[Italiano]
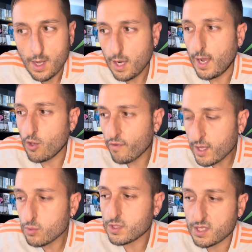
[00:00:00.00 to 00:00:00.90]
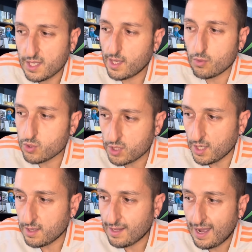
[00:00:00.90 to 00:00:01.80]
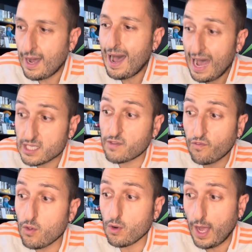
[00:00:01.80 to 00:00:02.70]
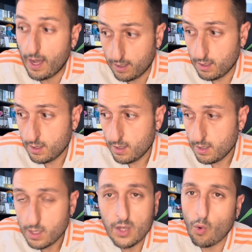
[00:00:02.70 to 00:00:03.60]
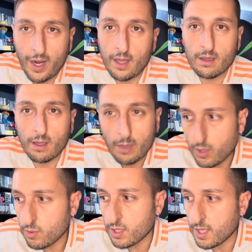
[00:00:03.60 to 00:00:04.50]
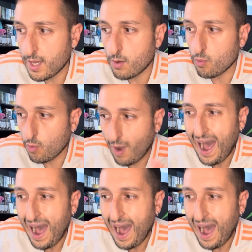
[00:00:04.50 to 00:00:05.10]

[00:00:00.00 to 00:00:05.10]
La Juventus è stata costretta a sfiorare i 40 milioni di euro.